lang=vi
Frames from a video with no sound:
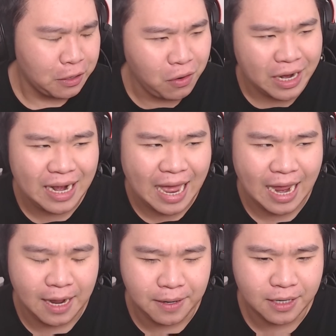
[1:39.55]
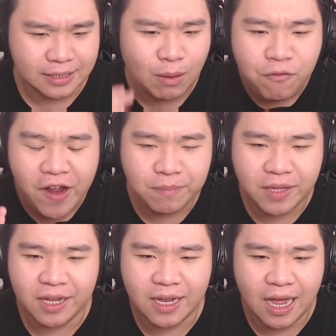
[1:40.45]
Có nghĩa là uh, trong phim
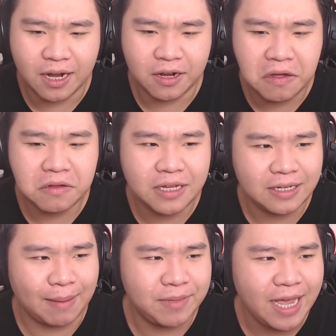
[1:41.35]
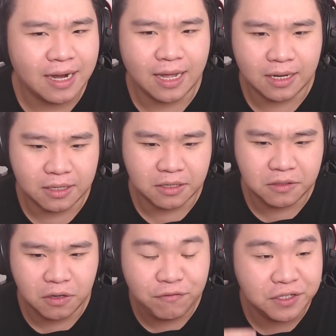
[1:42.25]
thì uh, nó cảm giác là uh, nó
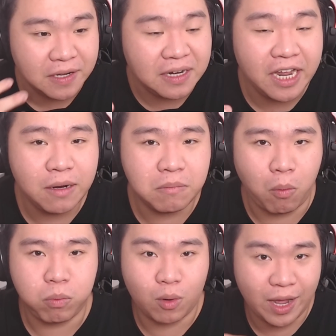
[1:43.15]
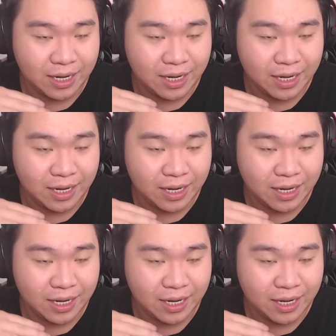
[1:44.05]
nó vừa chứng kiến một loạt